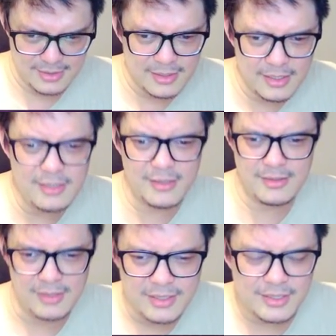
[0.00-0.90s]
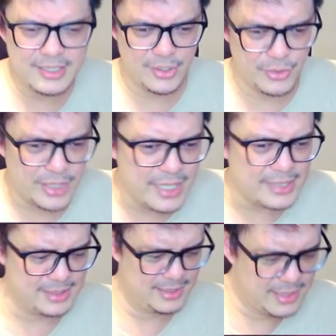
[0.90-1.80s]
oh dia wah
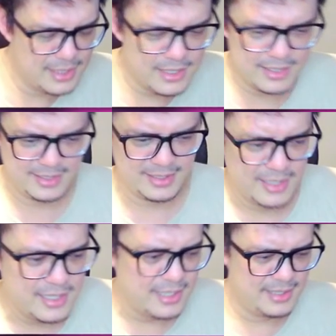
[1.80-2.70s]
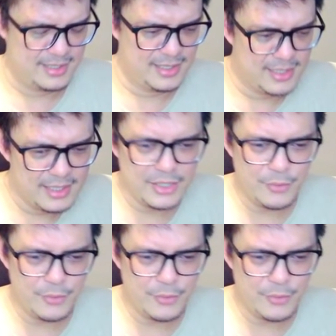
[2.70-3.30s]
nice ini